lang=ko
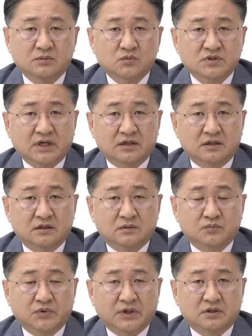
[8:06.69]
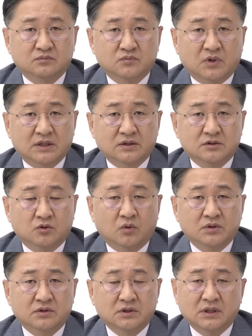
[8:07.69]
기무사령부에 근무하던
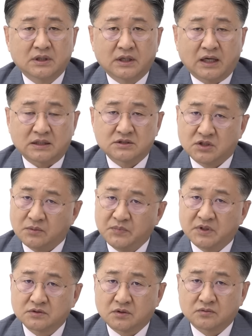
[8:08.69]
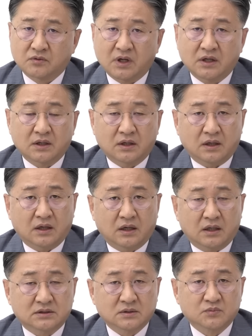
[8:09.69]
요원들 한 1000명 정도가
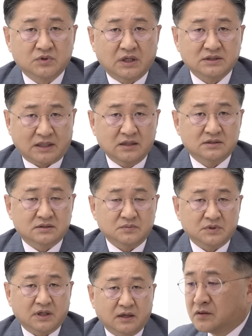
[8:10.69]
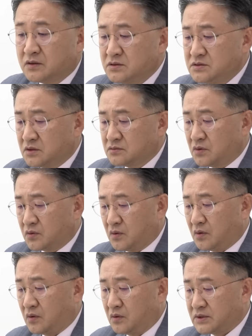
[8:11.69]
전부 다 잘렸습니다. 그런
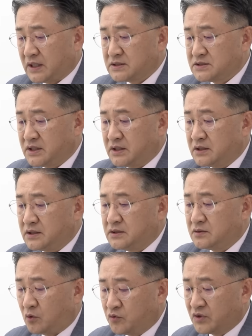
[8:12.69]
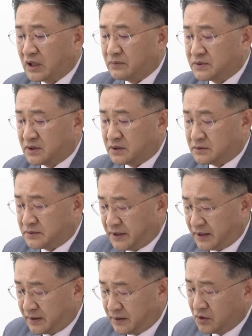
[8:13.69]
정도로 당시에 이 호들갑을
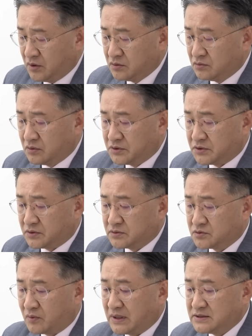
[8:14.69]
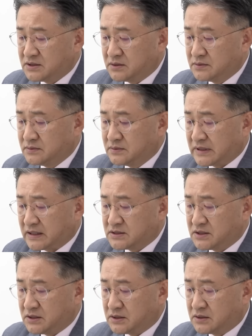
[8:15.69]
떨었는데 결국은요. 조한천
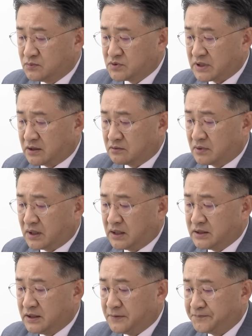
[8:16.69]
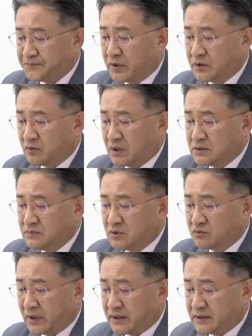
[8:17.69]
당시 기무사령관이 오랫동안
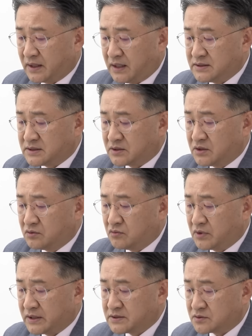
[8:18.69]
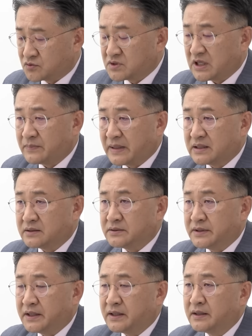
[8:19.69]
미국에 있다가 이제 귀국을 해서 조사를
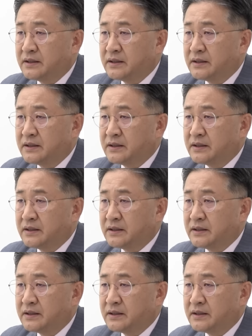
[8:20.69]
받았는데